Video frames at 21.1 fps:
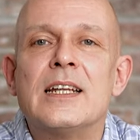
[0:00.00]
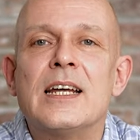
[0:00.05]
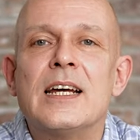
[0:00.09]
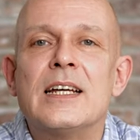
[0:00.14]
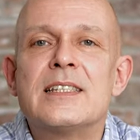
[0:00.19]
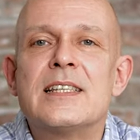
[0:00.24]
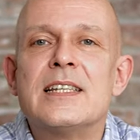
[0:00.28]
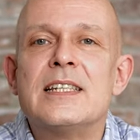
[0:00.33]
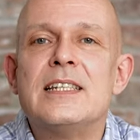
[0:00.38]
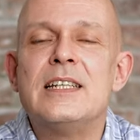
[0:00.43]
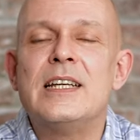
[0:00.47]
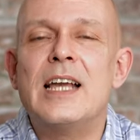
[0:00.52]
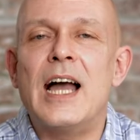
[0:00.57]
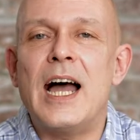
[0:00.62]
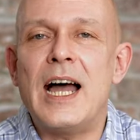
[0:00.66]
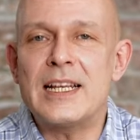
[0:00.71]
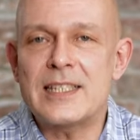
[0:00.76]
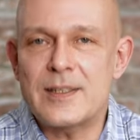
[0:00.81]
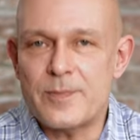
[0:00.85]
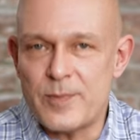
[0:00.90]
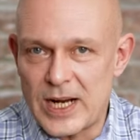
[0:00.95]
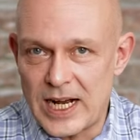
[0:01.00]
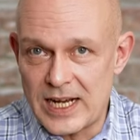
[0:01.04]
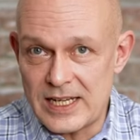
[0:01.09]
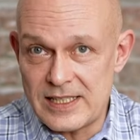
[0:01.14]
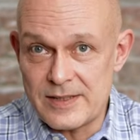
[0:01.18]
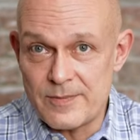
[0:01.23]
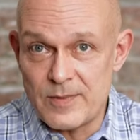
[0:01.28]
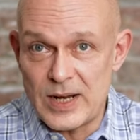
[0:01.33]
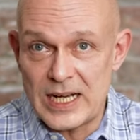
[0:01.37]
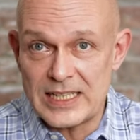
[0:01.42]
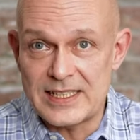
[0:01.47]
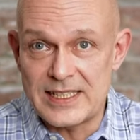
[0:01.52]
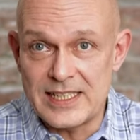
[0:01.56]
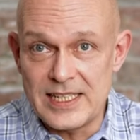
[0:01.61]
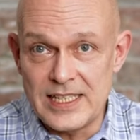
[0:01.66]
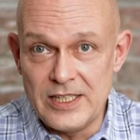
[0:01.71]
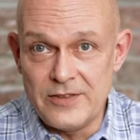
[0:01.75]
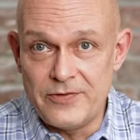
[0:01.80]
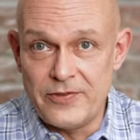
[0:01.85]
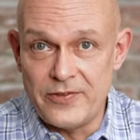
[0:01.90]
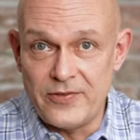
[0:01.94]
da sind die Gaspreise
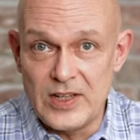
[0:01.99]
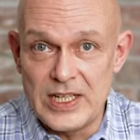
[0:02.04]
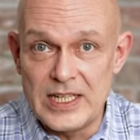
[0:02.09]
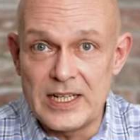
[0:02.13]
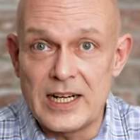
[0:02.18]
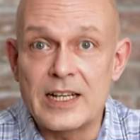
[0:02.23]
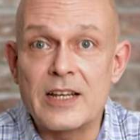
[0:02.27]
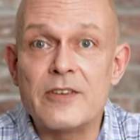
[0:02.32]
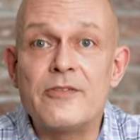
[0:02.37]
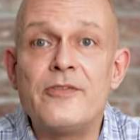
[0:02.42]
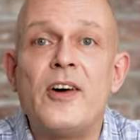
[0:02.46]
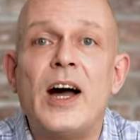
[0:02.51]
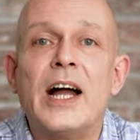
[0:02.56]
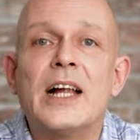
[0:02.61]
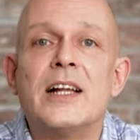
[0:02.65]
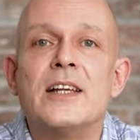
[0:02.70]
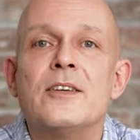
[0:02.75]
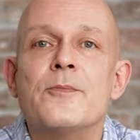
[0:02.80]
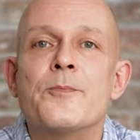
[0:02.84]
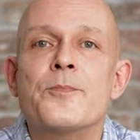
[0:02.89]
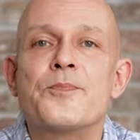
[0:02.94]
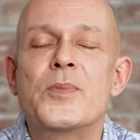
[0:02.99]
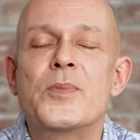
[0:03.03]
massiv wieder gefallen.